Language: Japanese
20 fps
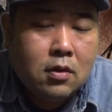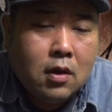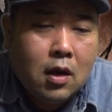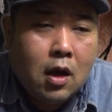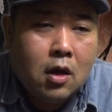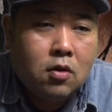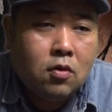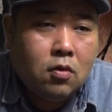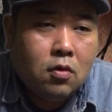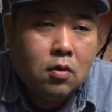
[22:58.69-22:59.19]

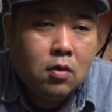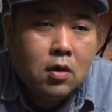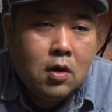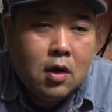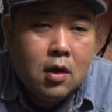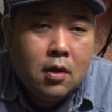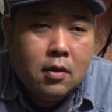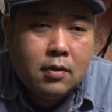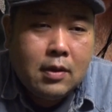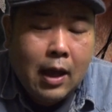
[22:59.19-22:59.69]
あの
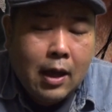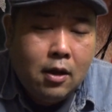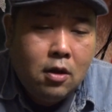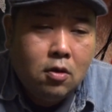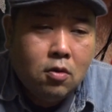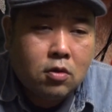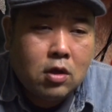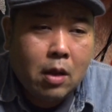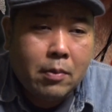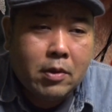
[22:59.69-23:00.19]
何
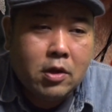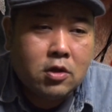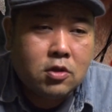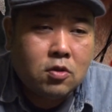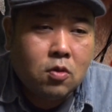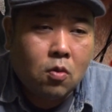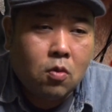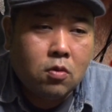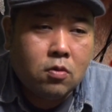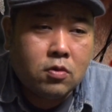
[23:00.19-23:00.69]
のために
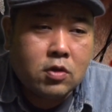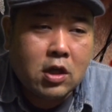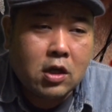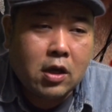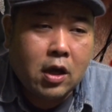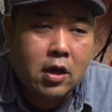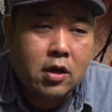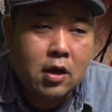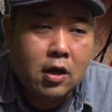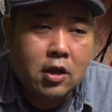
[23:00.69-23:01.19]
そこの世
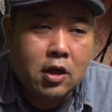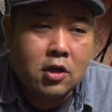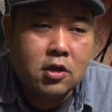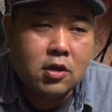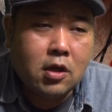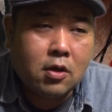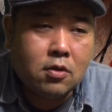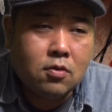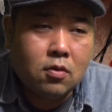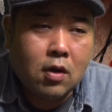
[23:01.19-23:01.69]
界ができ
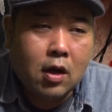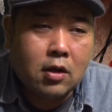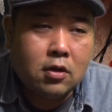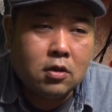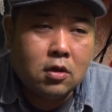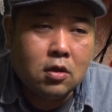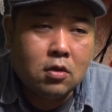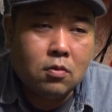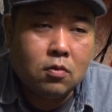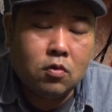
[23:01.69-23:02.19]
てるのかっ
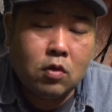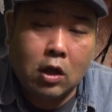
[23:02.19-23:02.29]
ていうのも、